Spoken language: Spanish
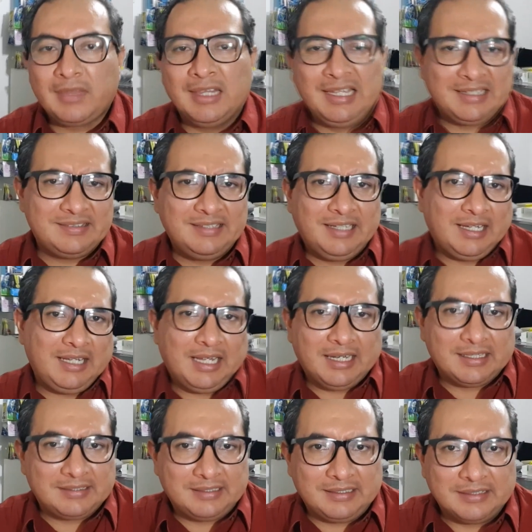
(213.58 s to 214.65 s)
de que sí querían
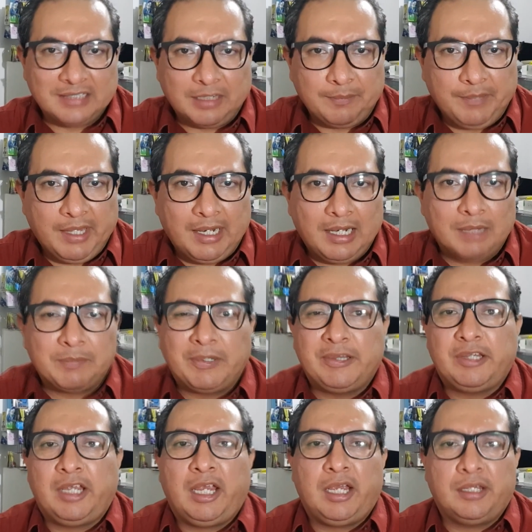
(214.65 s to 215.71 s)
que se les cambiara la
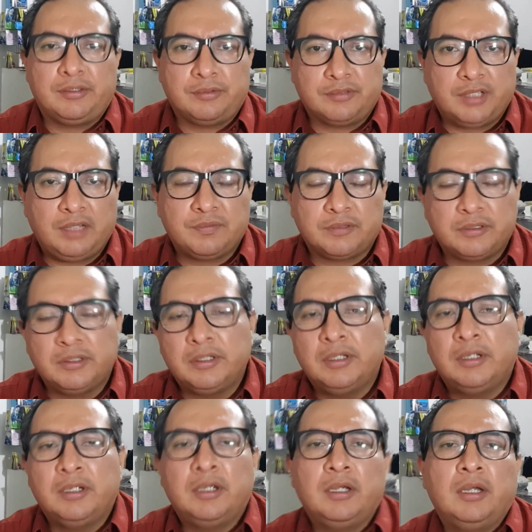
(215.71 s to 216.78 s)
pantalla de sus iPhone.
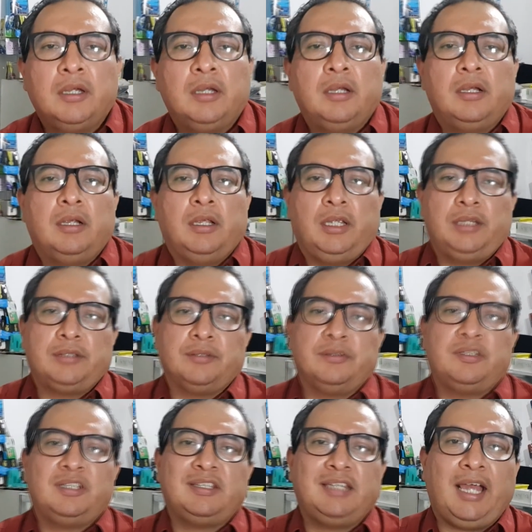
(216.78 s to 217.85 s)

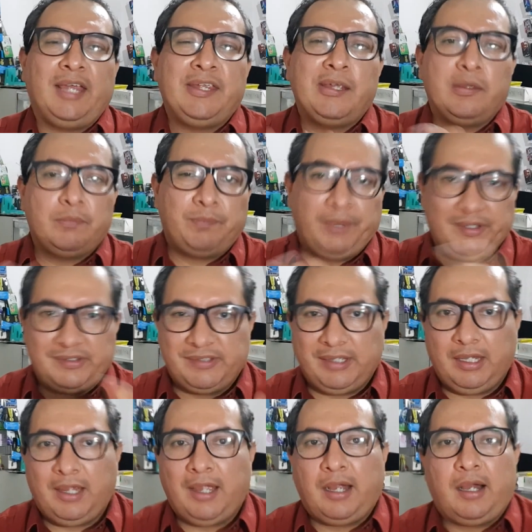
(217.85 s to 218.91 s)
Entonces de ahí
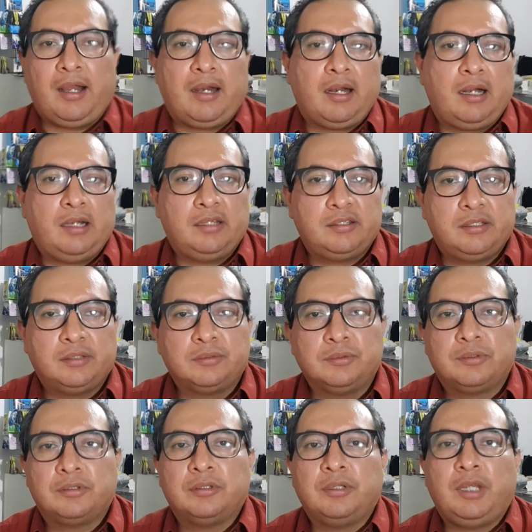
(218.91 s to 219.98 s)
empecé a agarrarle este
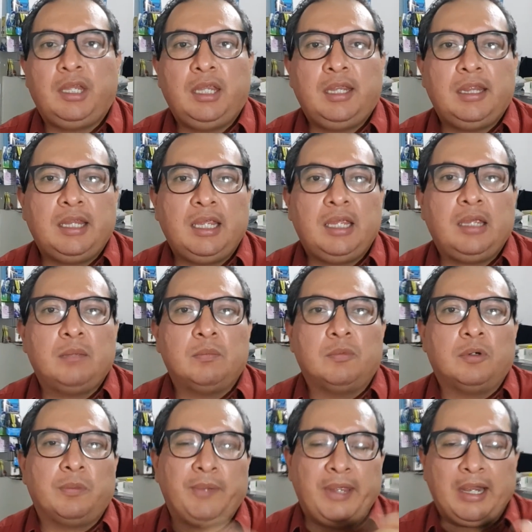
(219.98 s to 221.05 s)
gusto y de
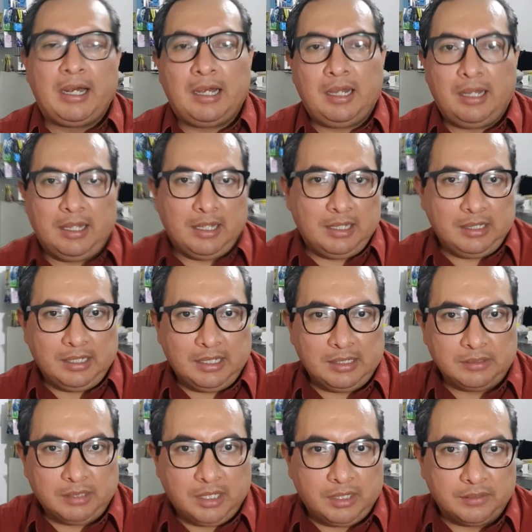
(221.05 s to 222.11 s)
moverle a,
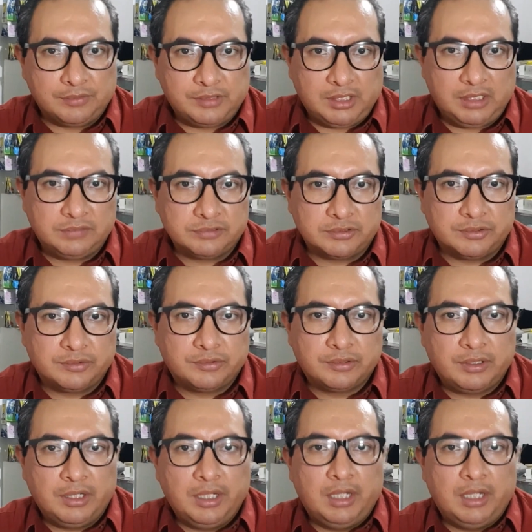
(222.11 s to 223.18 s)
a los teléfonos.
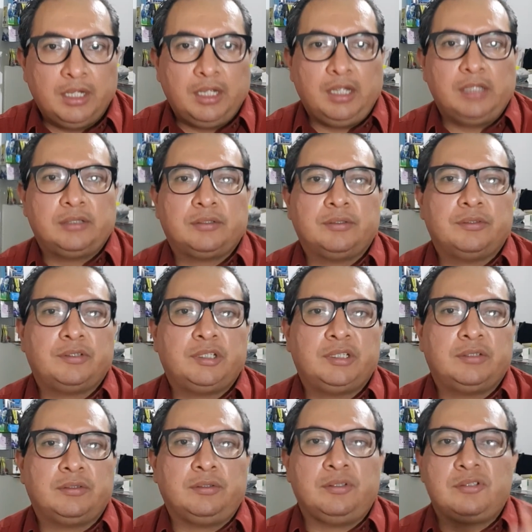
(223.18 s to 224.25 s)

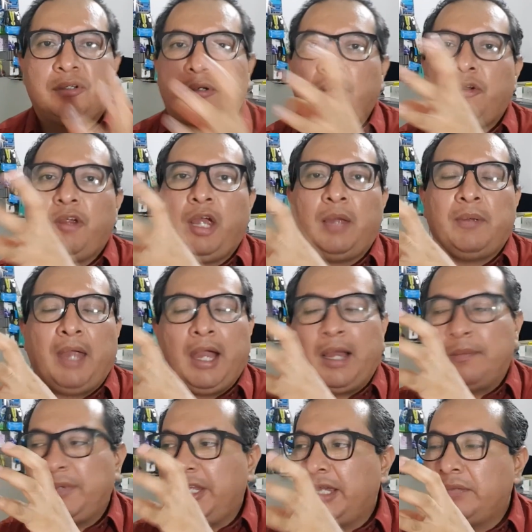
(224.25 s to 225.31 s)
Entonces yo lo que
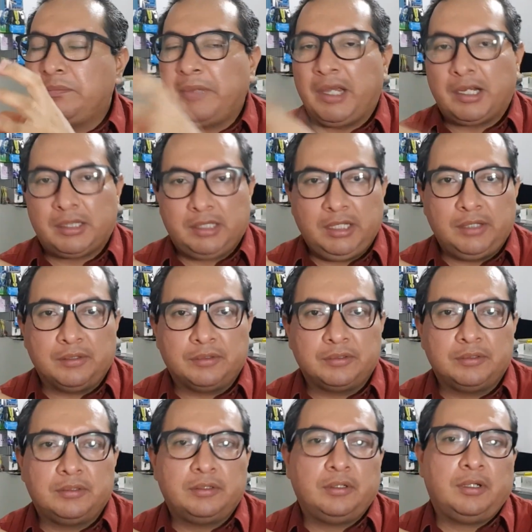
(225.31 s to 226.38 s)
había invertido
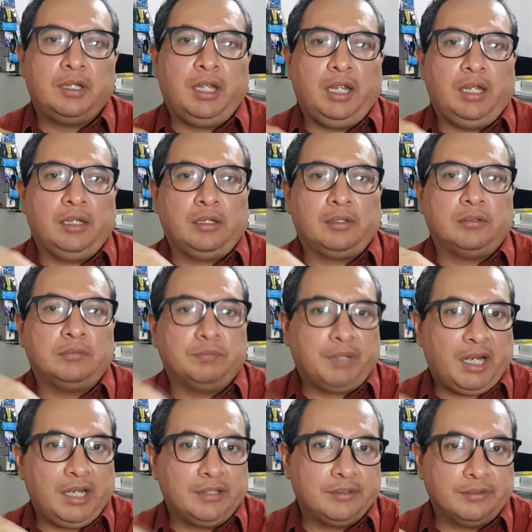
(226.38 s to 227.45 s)
en
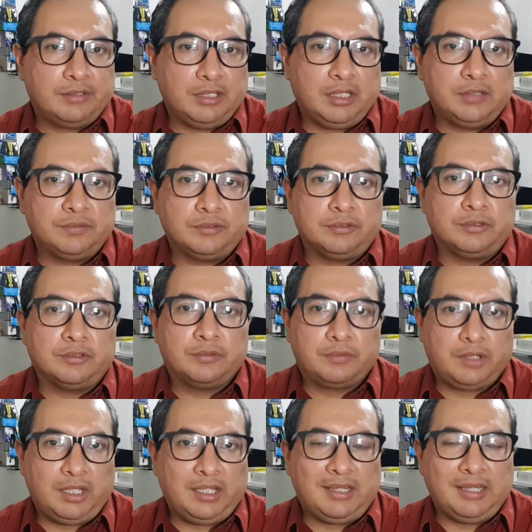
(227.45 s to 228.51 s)
comprar estos teléfonos
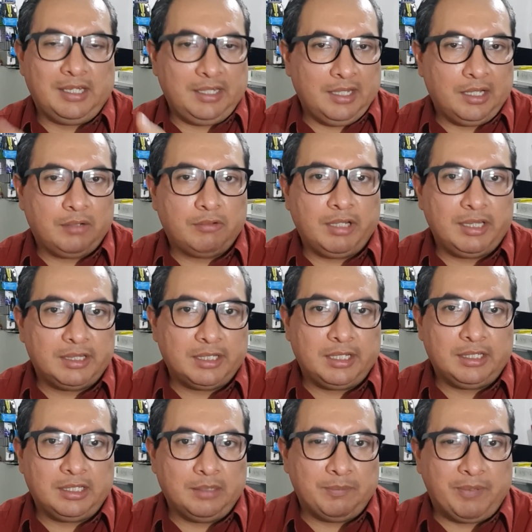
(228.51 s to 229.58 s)
que tenían cuenta y
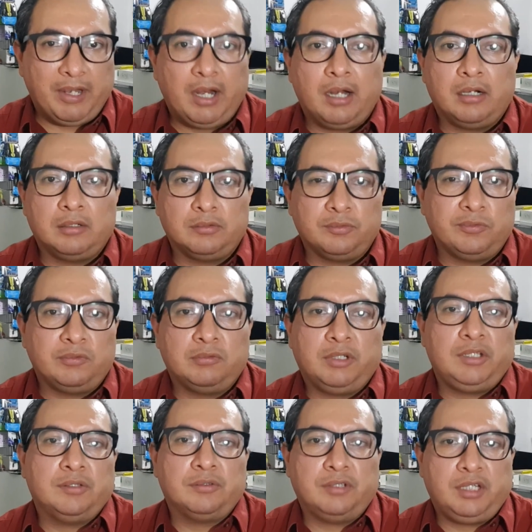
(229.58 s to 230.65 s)
que para sus
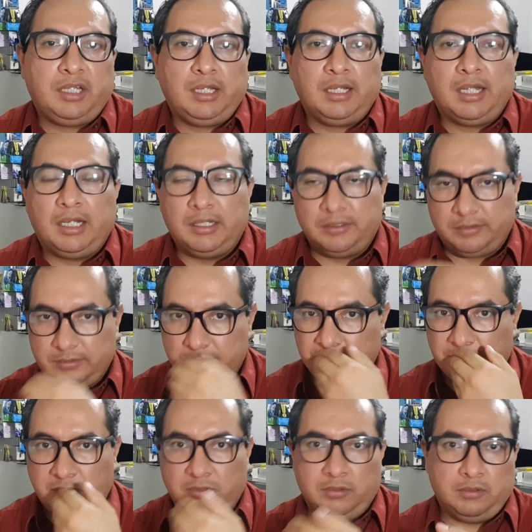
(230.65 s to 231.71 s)
dueños originales,
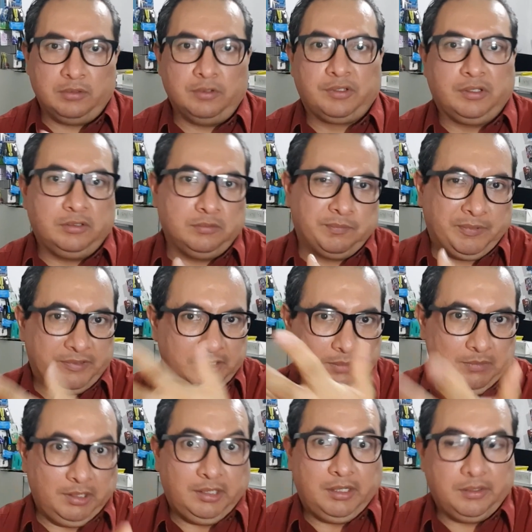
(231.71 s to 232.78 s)
o los que
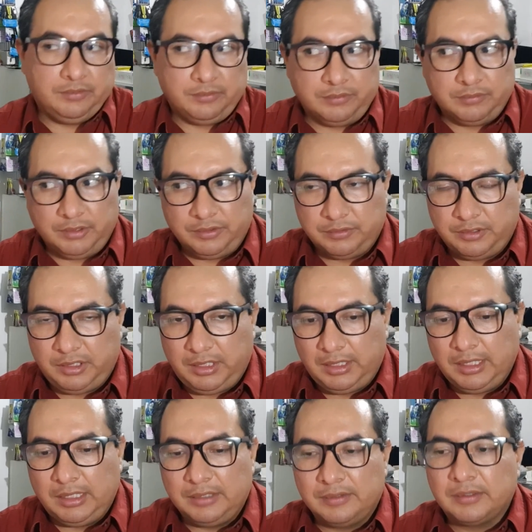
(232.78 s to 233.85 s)
supuestamente eran sus dueños
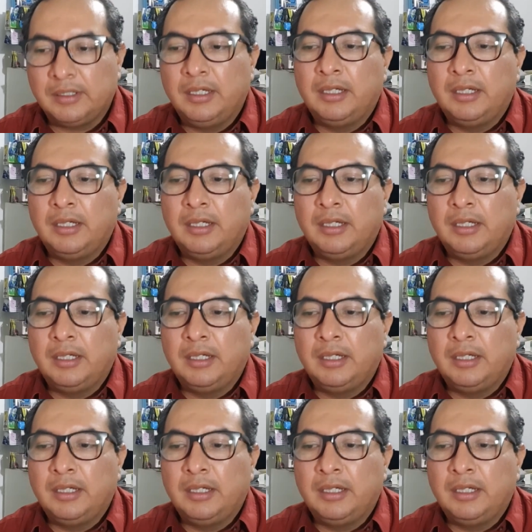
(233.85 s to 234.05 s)
originales,